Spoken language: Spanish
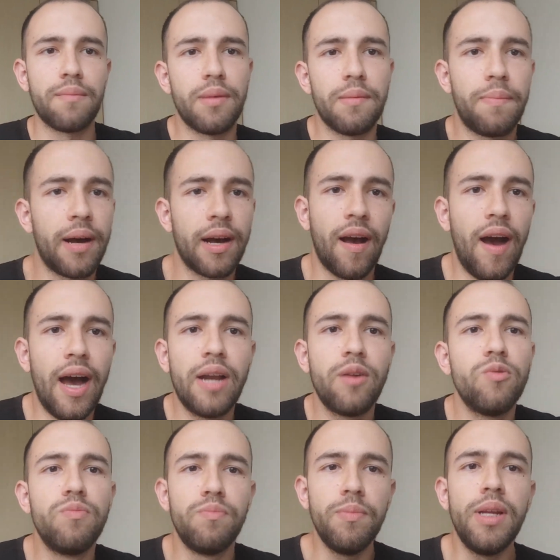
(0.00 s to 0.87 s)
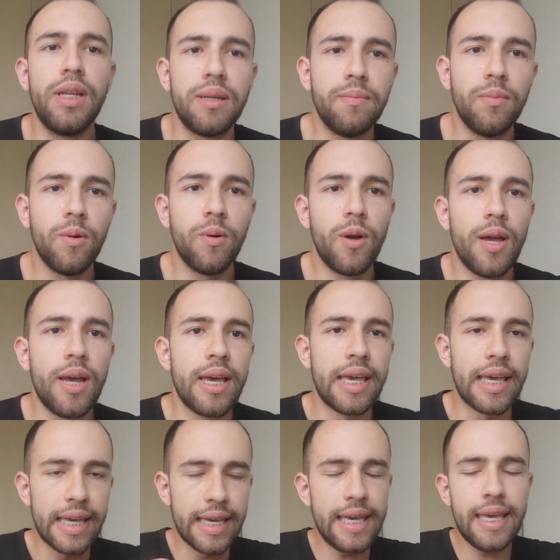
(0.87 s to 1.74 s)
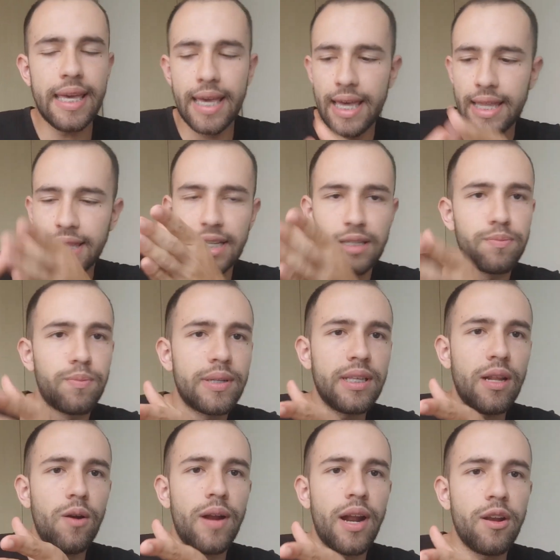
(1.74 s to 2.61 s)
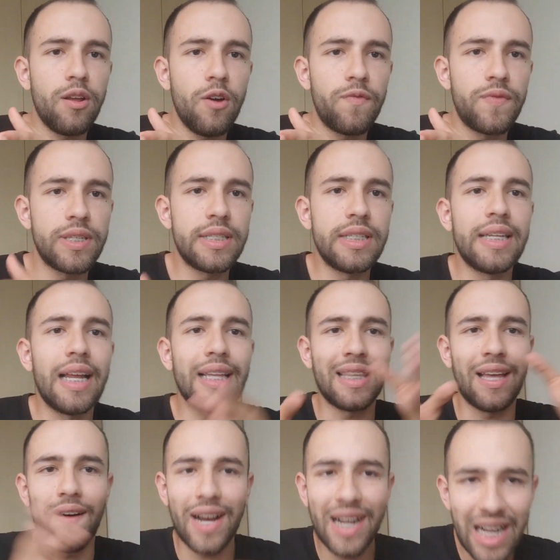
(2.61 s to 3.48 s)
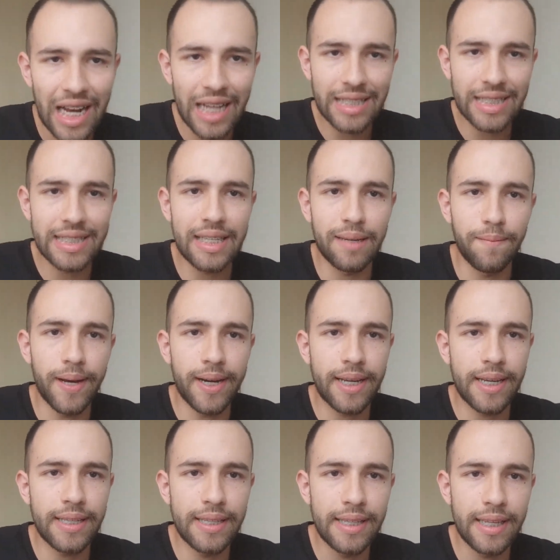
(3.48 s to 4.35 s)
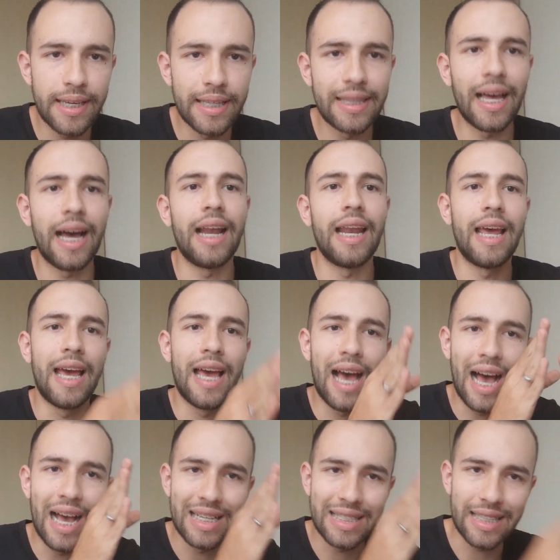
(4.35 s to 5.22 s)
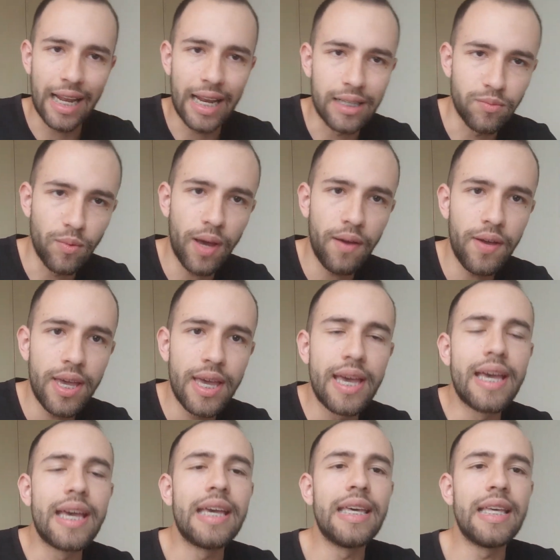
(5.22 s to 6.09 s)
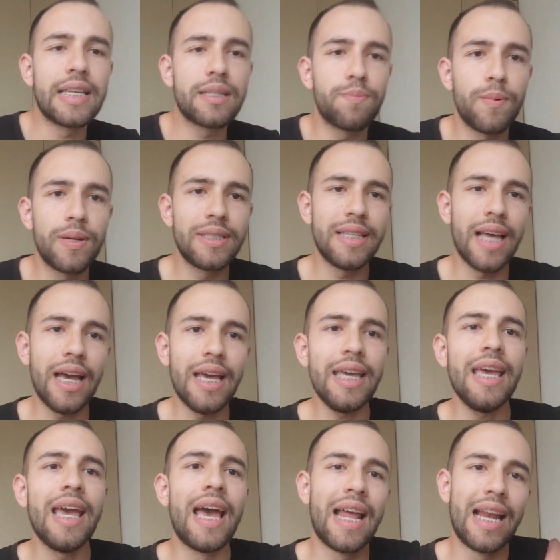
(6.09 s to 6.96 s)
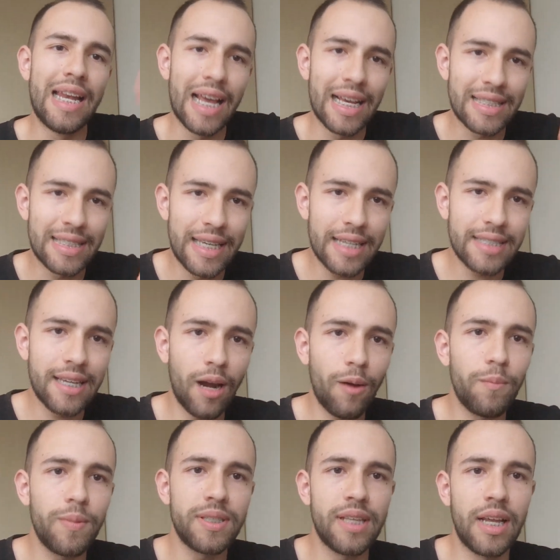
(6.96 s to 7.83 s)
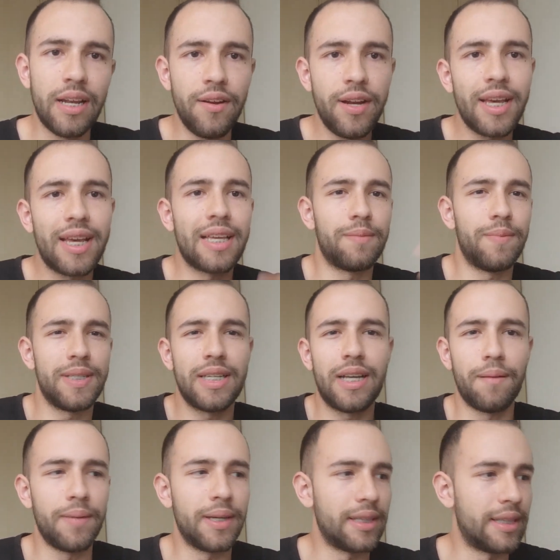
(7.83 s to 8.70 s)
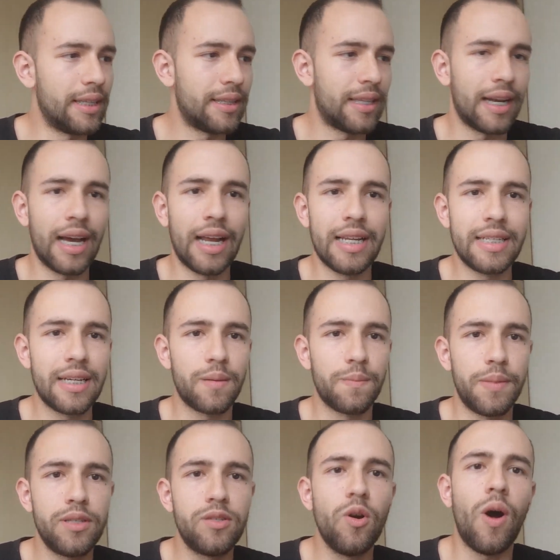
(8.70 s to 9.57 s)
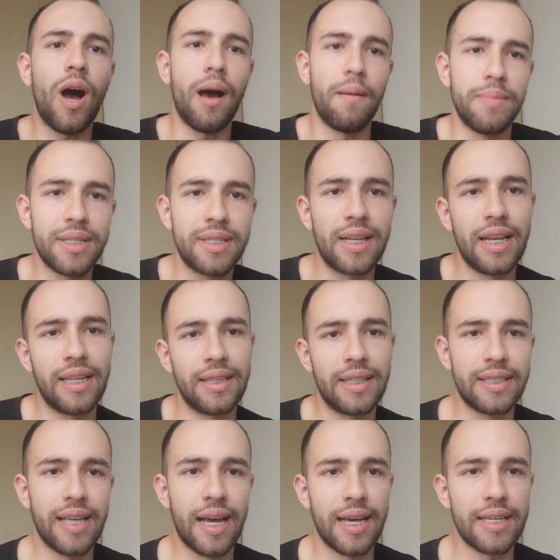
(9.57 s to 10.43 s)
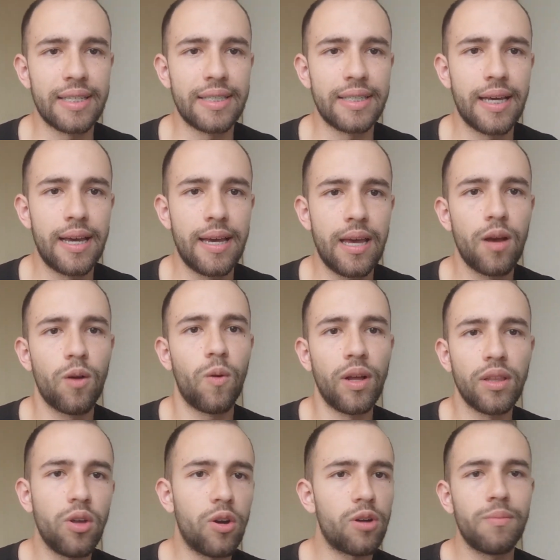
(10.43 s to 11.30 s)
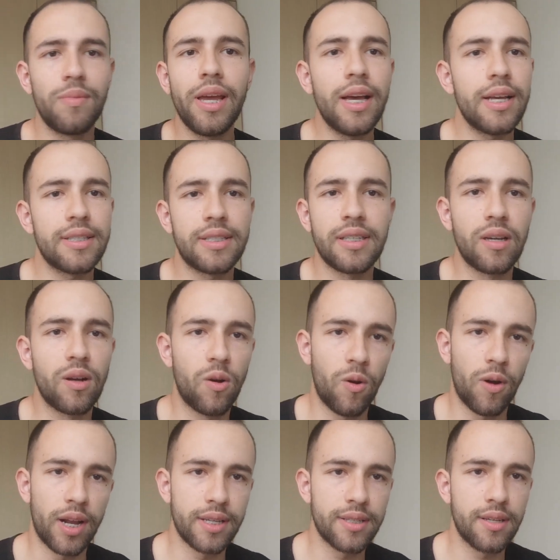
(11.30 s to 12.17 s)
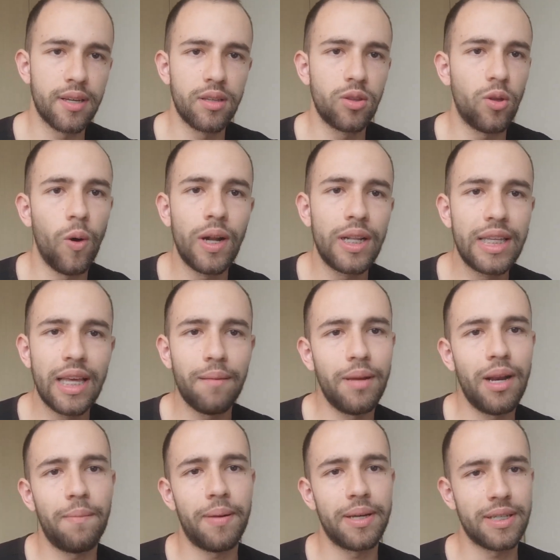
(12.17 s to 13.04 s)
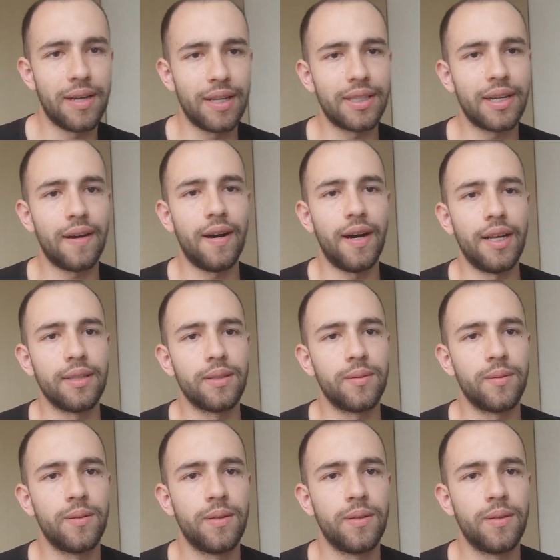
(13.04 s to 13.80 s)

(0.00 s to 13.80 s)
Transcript: me pagaban un mínimo y después del horario de oficina daba clases de marketing digital hasta las 9 y después de ahí le hacía service delivery, que es básicamente entregarle servicio a mis clientes de agencia. ¿Cuánto dormía? 5 horas. Todo el día me la pasaba trabajando.